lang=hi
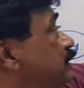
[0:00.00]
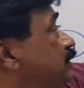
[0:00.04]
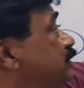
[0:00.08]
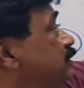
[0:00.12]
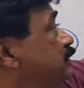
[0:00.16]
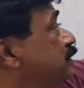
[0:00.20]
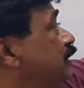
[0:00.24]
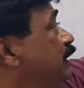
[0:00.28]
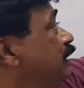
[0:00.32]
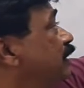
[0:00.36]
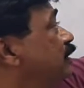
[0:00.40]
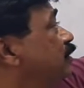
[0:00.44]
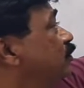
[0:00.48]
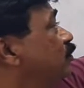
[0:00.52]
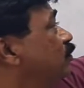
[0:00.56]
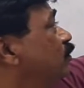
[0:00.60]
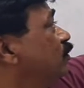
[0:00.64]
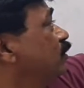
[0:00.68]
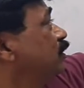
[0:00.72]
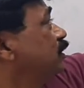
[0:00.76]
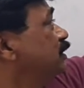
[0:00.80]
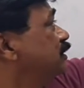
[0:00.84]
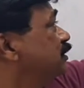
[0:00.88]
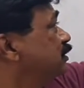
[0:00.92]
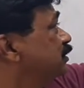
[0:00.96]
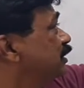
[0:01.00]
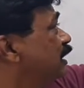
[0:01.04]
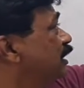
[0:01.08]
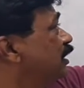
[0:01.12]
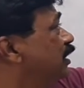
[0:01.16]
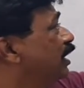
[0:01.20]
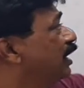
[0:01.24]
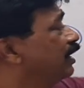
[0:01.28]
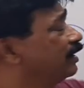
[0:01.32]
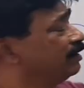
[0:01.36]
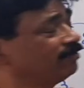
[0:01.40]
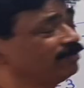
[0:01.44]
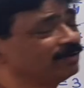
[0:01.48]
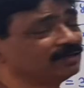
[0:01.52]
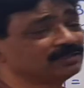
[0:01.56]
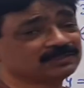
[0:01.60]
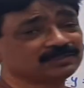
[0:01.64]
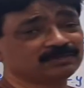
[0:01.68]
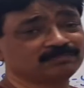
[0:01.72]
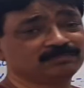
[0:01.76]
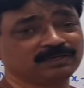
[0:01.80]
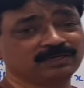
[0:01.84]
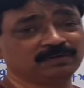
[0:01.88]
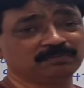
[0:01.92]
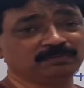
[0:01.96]
इस साइड को इस साइड लाने वाला
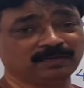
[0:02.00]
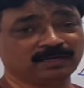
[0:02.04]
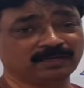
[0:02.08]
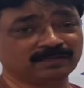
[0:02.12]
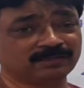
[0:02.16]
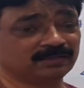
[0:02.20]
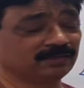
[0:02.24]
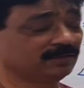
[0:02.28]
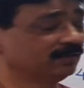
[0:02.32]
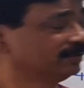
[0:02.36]
सम नहीं बनाते